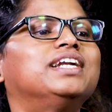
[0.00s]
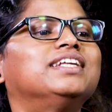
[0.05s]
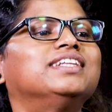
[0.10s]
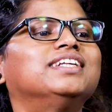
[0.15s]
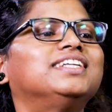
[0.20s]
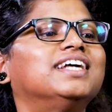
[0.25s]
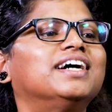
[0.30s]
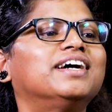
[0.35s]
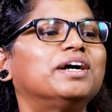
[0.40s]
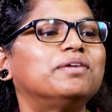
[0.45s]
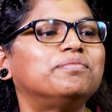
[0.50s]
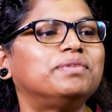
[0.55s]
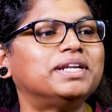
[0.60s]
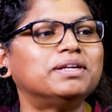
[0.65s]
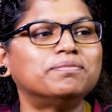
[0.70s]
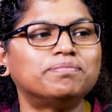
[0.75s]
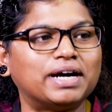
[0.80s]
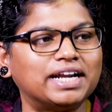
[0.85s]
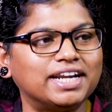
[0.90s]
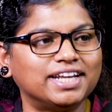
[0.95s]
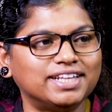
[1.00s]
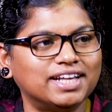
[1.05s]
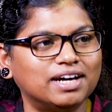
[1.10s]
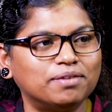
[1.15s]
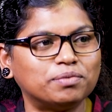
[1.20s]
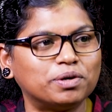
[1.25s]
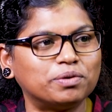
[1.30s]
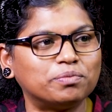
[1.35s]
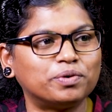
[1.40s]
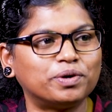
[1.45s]
விழுந்துட்டாங்க அப்படின்னு
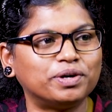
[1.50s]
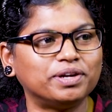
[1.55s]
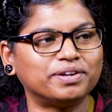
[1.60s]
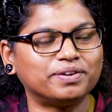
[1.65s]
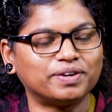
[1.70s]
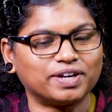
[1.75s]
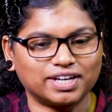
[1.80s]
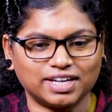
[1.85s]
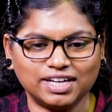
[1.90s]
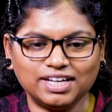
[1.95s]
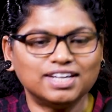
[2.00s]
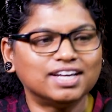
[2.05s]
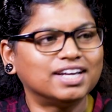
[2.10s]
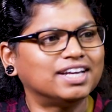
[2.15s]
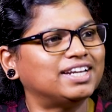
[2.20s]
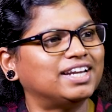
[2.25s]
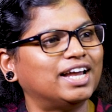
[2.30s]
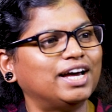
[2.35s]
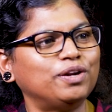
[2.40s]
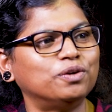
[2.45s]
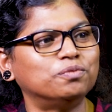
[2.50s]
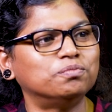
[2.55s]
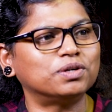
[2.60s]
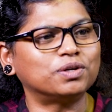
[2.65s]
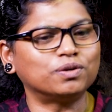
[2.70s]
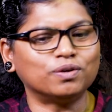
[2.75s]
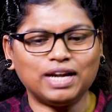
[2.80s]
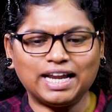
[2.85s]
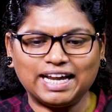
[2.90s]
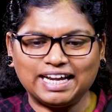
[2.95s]
பரிதாபம் ஓடிடுவாங்க நான் ரொம்ப
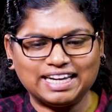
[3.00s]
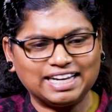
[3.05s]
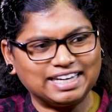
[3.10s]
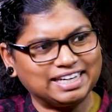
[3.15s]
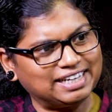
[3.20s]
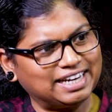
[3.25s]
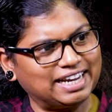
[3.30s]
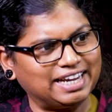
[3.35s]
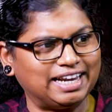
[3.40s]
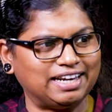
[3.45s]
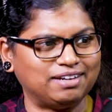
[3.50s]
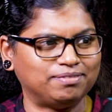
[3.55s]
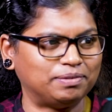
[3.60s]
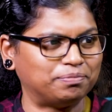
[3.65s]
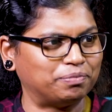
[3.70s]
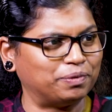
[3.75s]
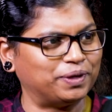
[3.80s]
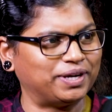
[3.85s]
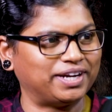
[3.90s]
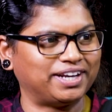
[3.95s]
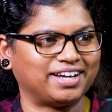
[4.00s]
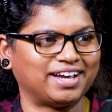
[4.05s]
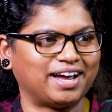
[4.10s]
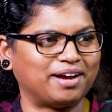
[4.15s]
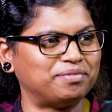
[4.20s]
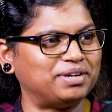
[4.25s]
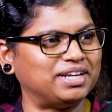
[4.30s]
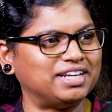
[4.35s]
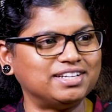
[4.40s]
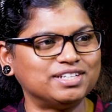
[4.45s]
குள்ள இல்லை இல்லை நான் எழும்பி போயிடுறேன்
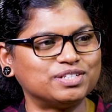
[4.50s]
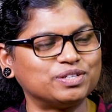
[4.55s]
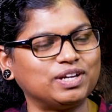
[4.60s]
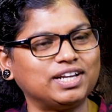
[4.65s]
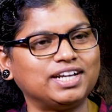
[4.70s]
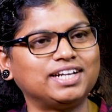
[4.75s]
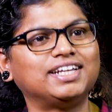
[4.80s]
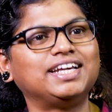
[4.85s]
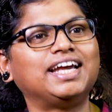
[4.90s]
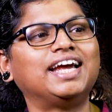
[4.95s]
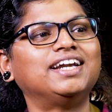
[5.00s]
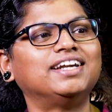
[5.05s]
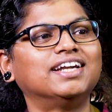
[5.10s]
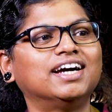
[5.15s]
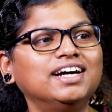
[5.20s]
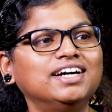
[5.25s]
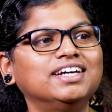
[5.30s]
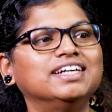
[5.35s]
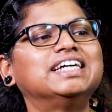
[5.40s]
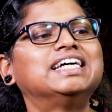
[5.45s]
அப்படின்னு சொல்லிட்டு ஏன்னா